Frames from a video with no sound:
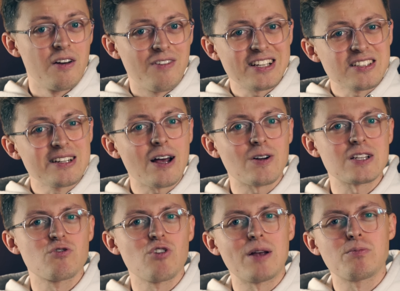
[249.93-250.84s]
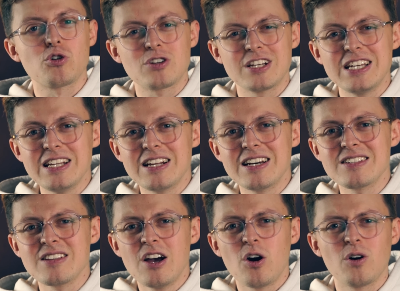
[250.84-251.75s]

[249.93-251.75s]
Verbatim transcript: Was genau das für ein Protein ist